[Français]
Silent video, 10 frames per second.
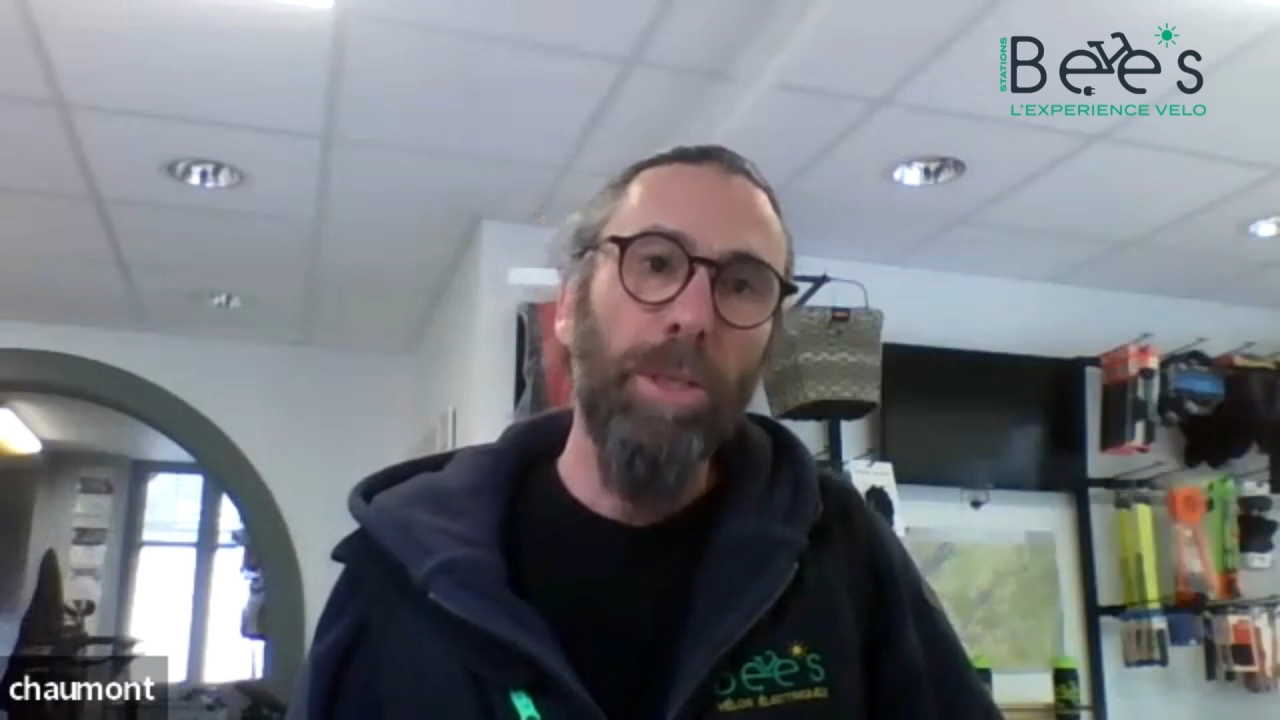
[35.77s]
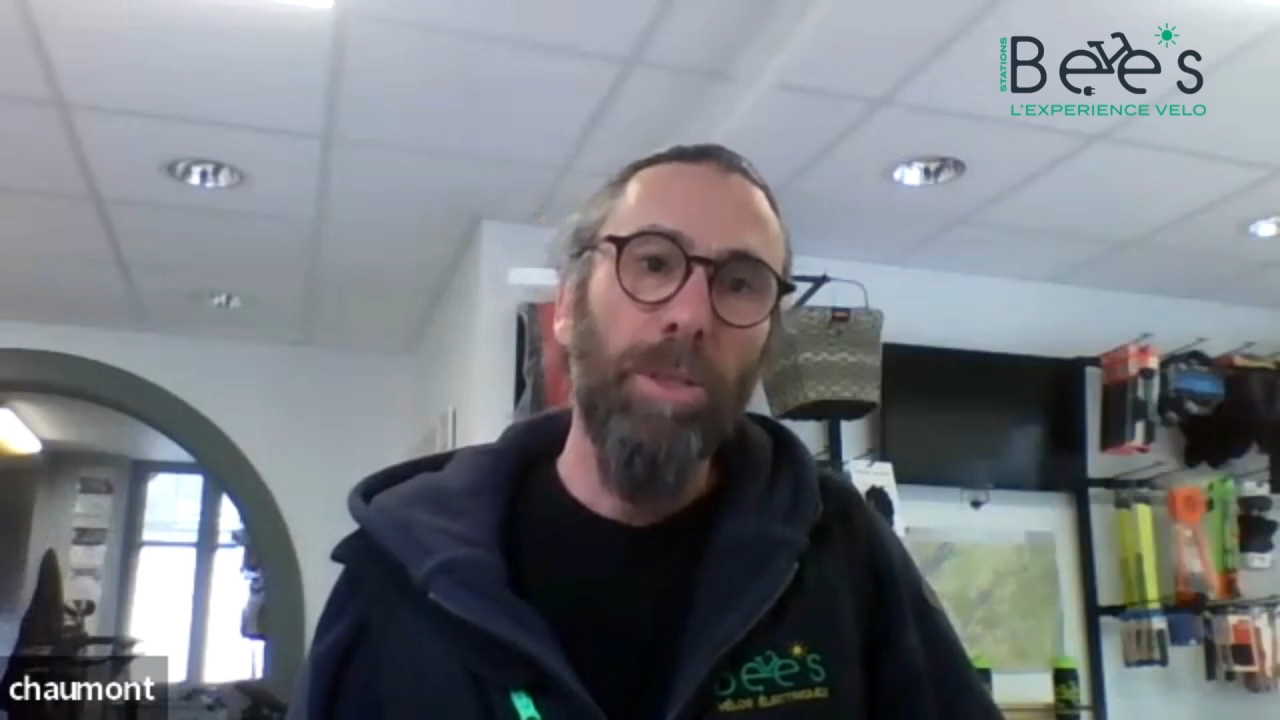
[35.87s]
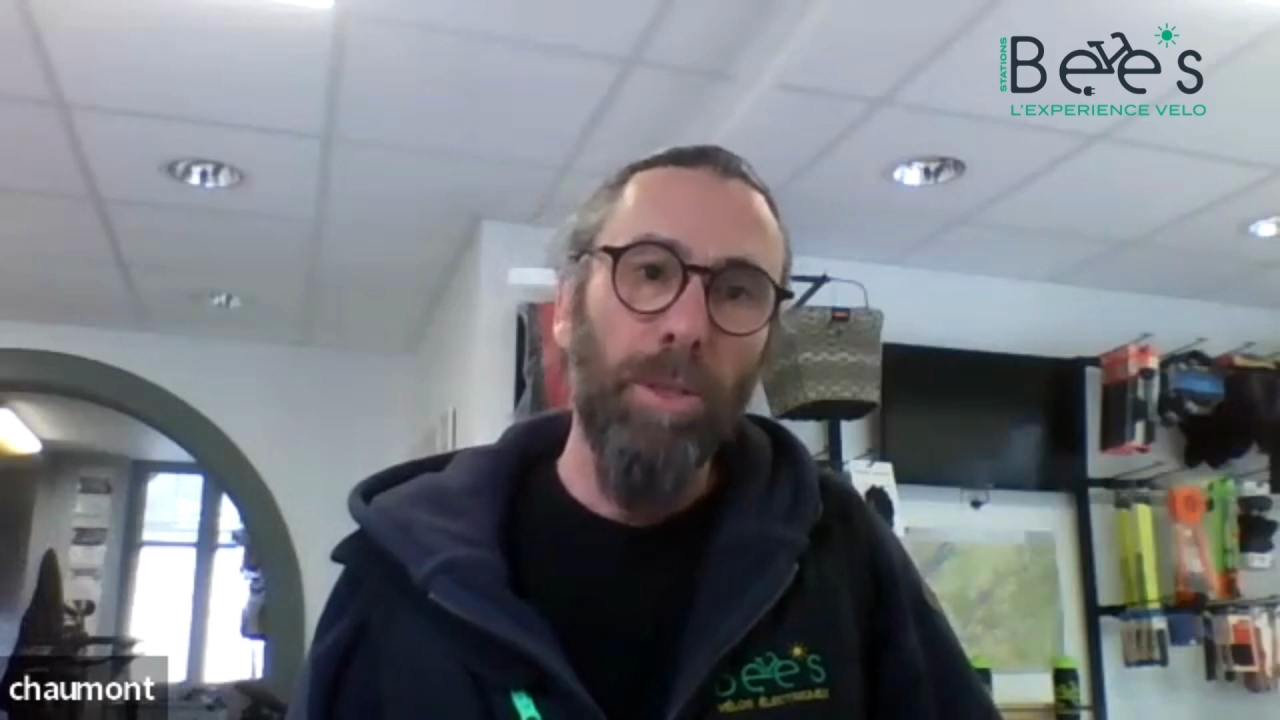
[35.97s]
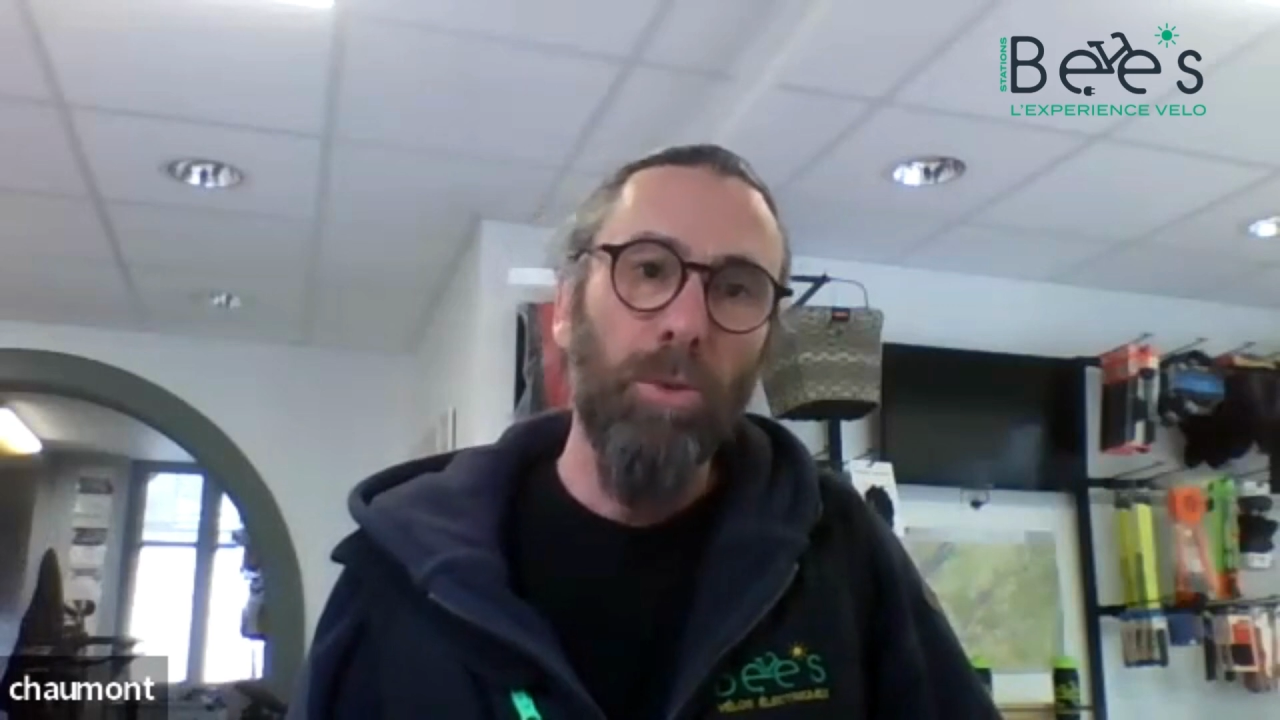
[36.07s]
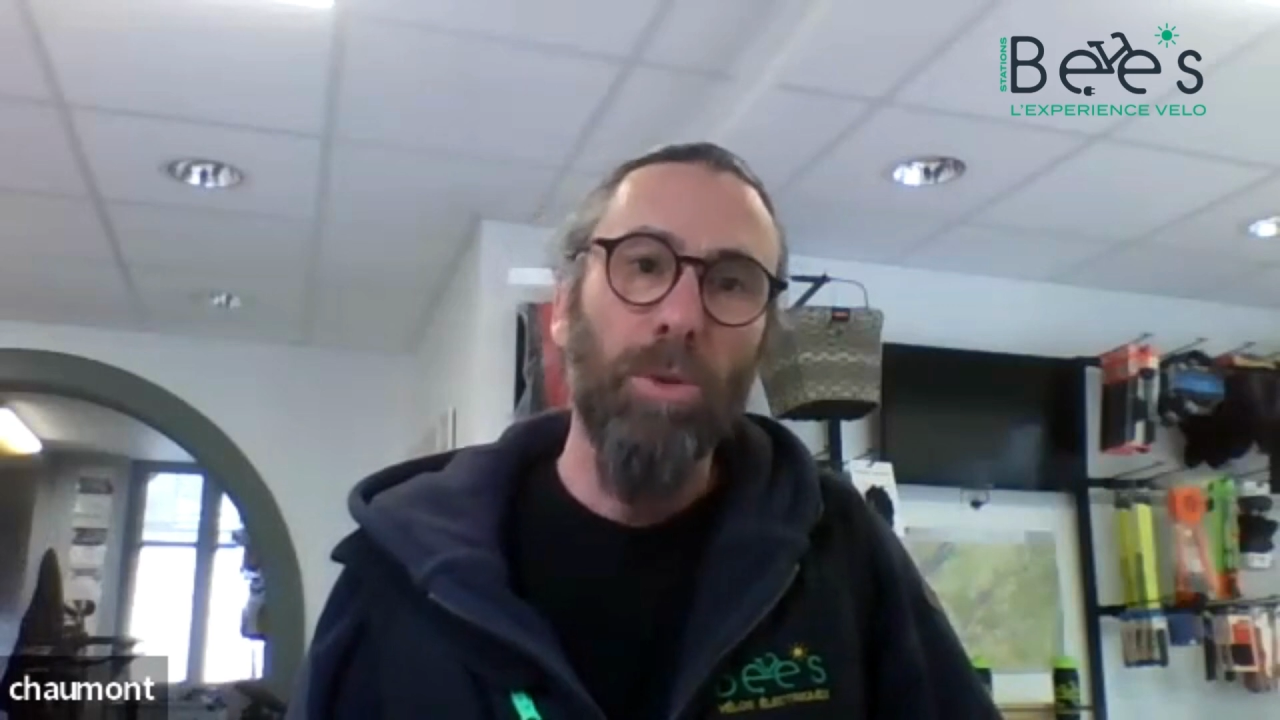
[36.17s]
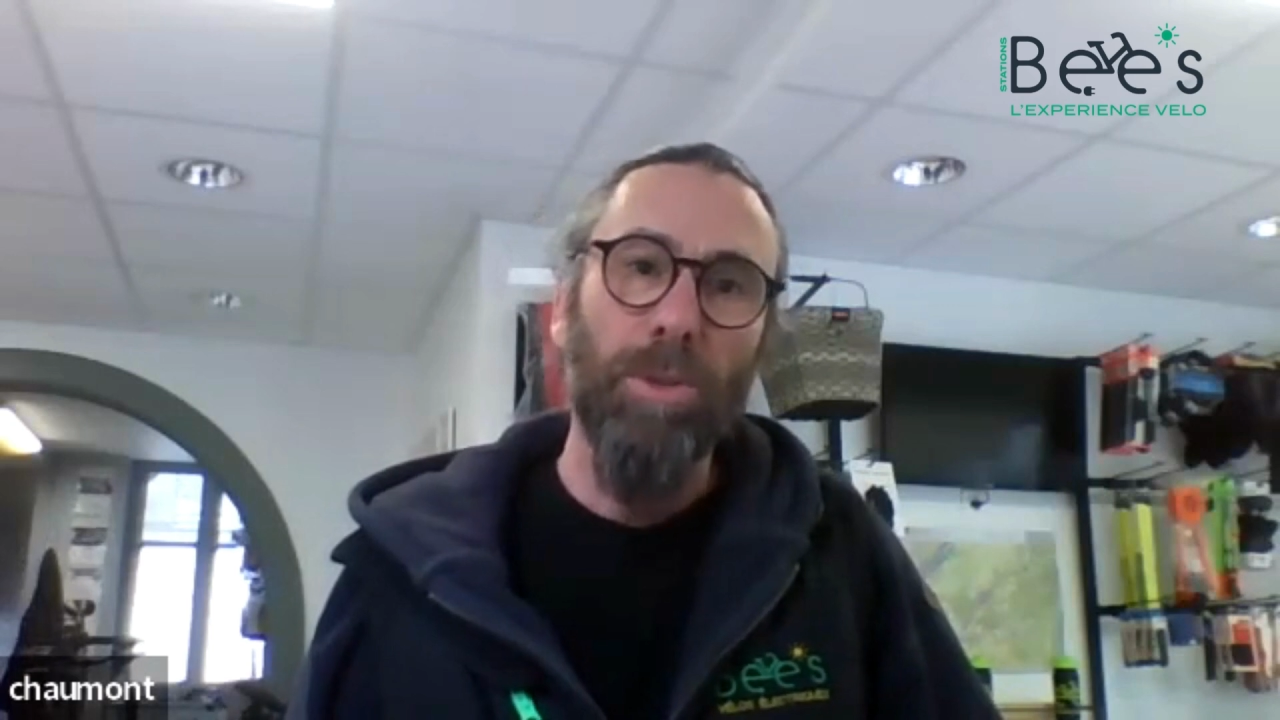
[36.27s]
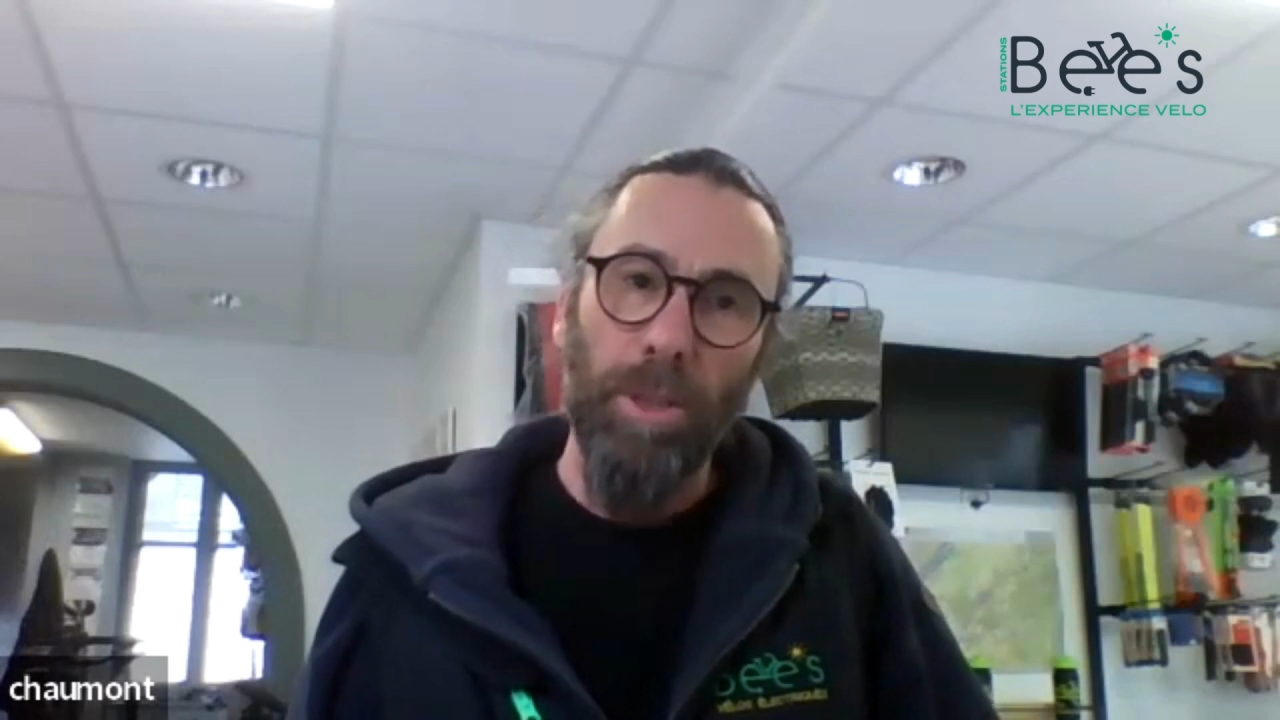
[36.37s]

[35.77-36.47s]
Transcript: ici sur